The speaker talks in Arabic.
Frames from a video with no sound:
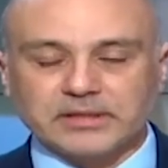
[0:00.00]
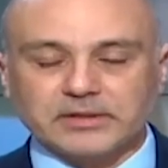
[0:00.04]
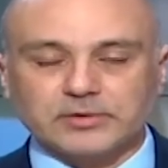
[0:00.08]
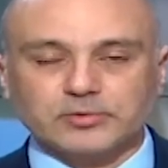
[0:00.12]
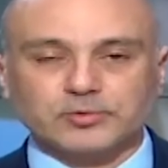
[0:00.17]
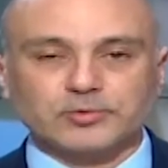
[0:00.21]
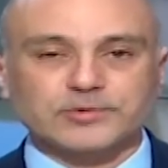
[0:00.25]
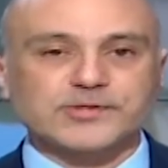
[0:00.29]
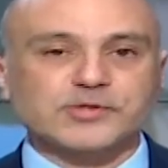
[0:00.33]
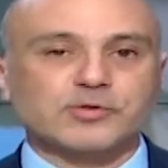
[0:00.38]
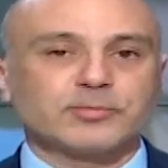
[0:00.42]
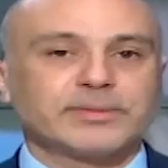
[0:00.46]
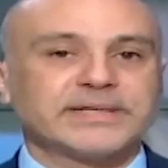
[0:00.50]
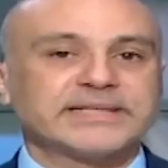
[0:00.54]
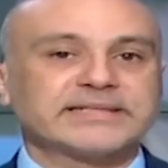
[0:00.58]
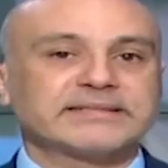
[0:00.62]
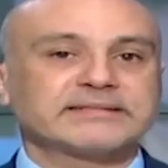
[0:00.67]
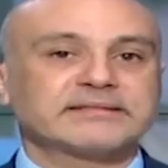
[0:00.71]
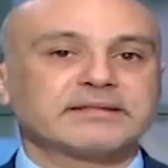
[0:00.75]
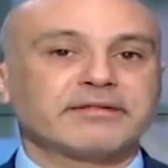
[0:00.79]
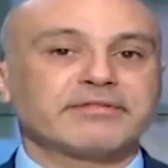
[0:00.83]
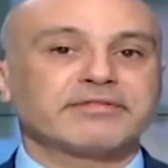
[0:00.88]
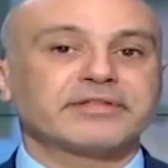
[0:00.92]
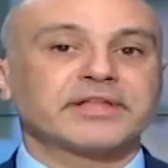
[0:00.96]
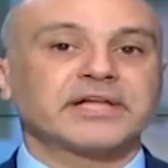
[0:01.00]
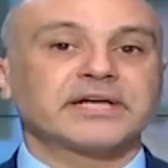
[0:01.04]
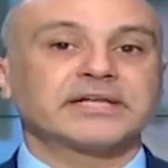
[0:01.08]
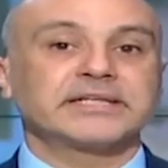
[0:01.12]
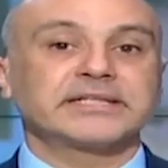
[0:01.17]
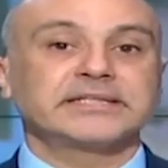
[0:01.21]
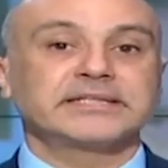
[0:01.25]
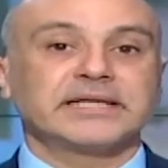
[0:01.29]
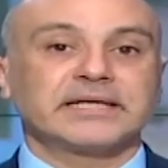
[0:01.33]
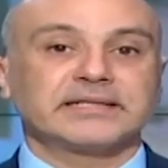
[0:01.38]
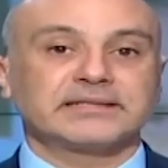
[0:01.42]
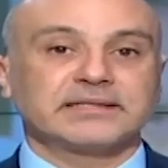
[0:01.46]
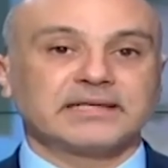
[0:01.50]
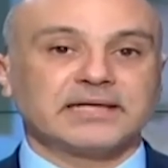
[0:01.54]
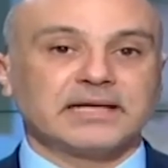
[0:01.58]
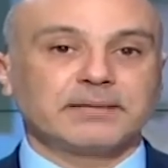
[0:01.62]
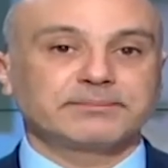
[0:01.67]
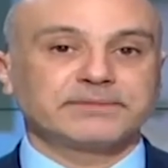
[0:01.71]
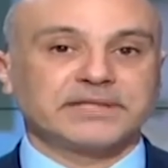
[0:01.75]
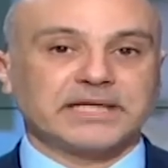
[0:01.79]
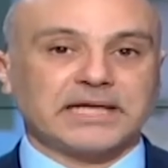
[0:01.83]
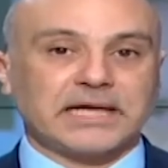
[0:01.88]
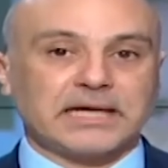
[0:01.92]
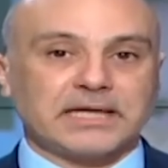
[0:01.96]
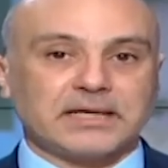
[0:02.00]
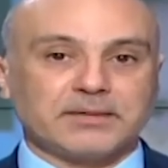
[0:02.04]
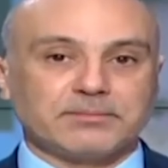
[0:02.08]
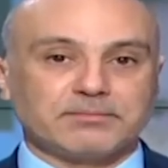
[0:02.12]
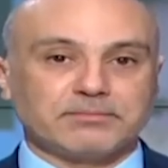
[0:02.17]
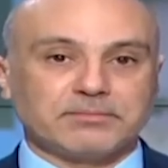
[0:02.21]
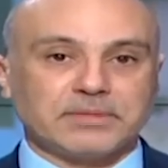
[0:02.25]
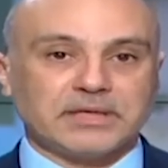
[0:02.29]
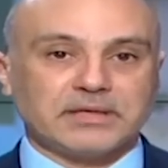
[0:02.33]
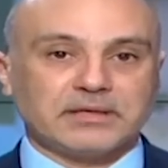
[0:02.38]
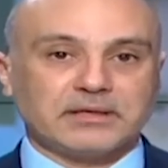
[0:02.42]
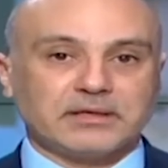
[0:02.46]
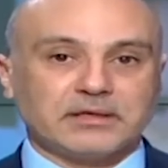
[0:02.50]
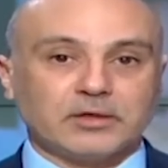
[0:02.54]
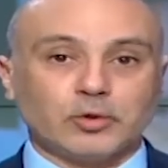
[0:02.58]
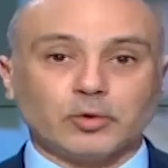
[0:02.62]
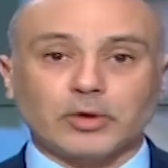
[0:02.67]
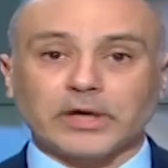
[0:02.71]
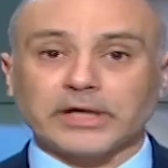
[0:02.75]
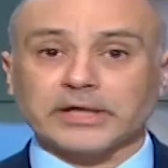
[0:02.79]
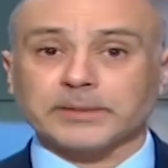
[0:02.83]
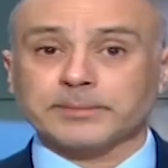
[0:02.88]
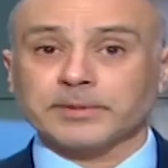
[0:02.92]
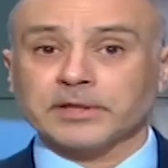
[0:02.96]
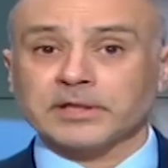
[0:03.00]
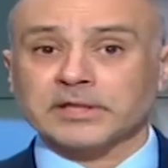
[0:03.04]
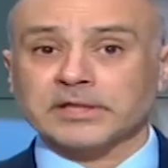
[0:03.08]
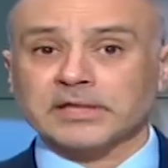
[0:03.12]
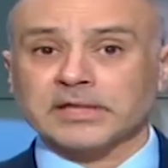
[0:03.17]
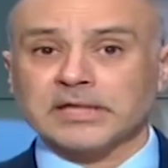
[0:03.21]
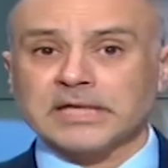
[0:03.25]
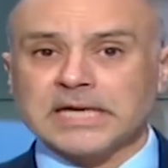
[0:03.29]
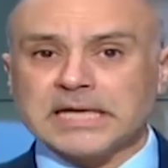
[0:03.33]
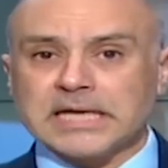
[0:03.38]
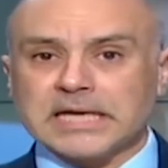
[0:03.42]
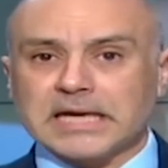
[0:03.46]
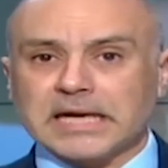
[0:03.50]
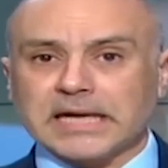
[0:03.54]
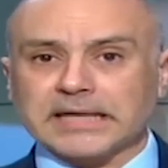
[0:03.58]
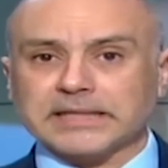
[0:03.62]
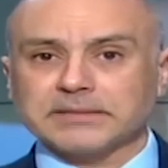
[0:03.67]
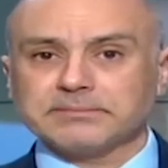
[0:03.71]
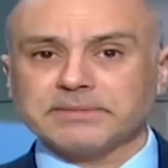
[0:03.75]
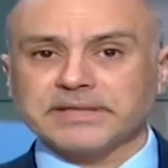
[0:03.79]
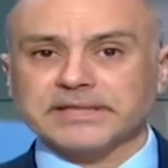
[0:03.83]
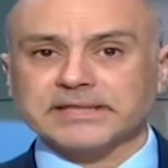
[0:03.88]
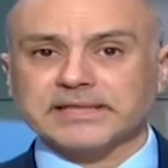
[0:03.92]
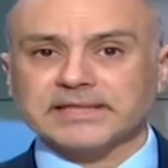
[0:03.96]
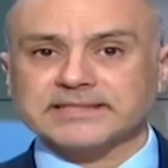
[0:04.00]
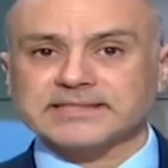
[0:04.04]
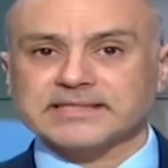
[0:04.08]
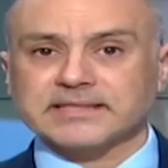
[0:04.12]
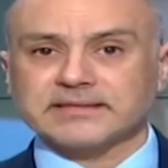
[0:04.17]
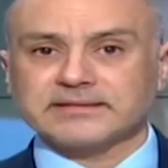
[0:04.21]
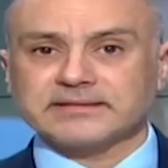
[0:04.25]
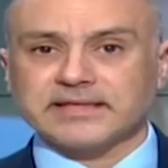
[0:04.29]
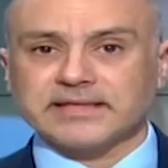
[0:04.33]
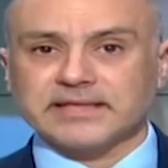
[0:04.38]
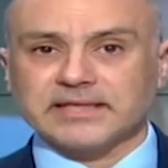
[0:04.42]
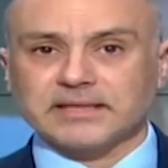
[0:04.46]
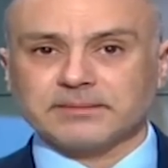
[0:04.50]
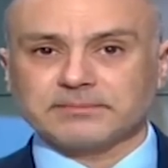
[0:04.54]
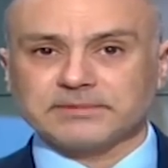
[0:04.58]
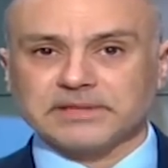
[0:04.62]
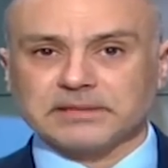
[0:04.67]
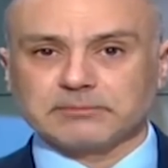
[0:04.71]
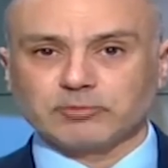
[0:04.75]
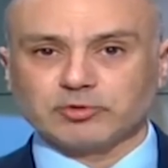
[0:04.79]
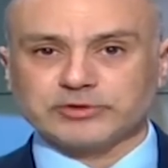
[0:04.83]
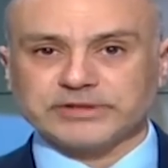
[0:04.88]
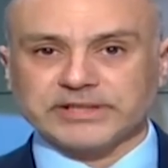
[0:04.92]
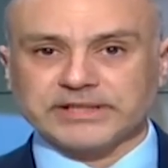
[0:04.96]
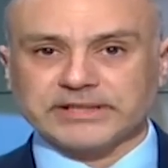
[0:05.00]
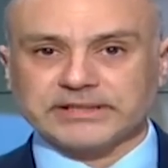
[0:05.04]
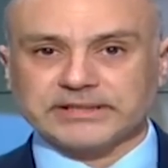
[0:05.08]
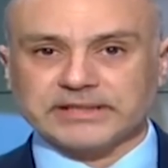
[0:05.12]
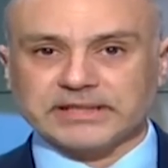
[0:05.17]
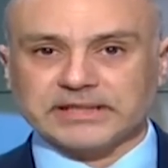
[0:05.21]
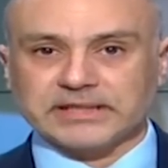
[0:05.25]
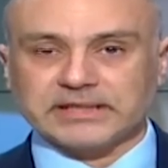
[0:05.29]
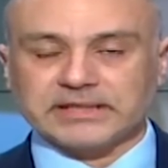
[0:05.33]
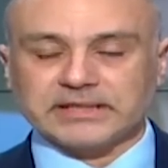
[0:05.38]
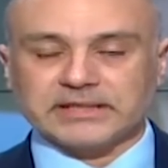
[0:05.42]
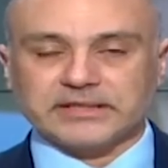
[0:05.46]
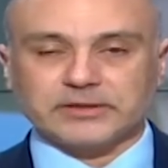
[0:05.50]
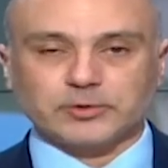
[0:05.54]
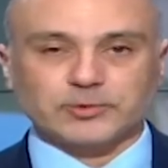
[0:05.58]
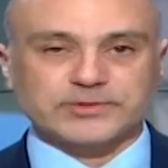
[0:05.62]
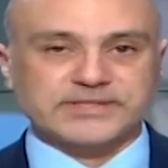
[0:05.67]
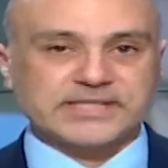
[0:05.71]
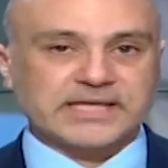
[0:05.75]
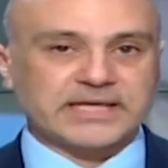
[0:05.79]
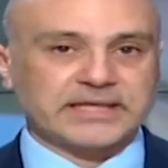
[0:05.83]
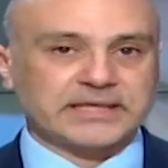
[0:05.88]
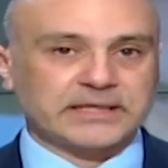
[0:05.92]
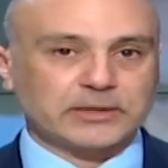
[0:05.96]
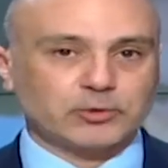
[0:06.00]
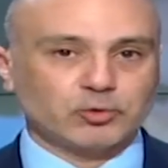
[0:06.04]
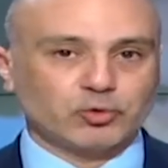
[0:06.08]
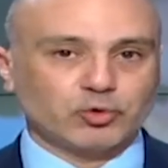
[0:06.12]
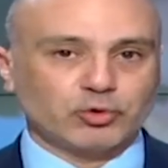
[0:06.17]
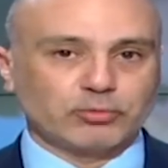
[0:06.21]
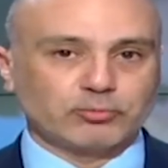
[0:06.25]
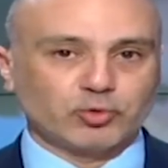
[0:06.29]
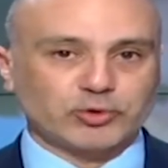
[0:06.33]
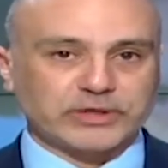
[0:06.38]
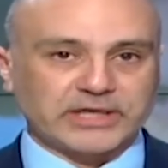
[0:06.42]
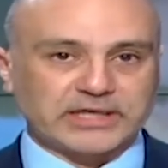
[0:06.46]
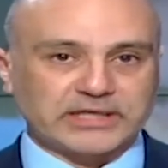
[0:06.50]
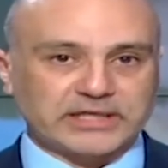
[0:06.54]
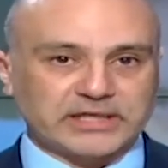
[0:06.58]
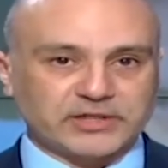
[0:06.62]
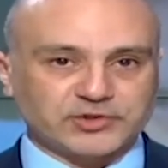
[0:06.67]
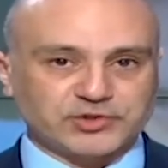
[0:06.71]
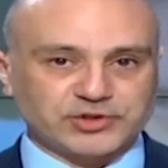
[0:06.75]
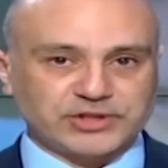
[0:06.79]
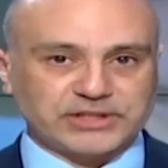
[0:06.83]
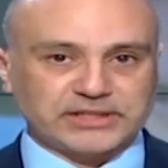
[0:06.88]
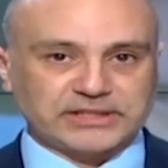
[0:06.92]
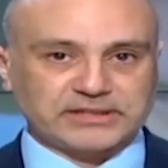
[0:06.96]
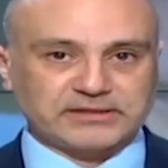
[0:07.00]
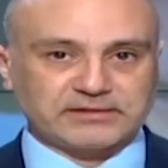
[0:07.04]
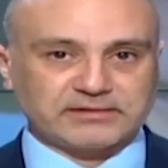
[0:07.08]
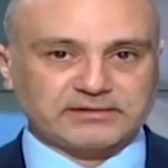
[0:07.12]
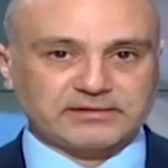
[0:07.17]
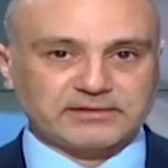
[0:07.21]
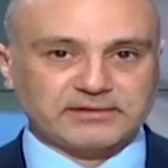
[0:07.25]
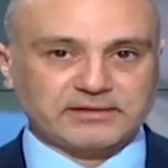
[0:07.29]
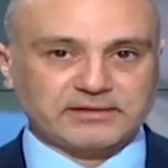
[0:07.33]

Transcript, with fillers: نصبا تذكاريا للأمن العام هو عبارة عن مركز دائم للمديرية يسهل أمور اللاجئين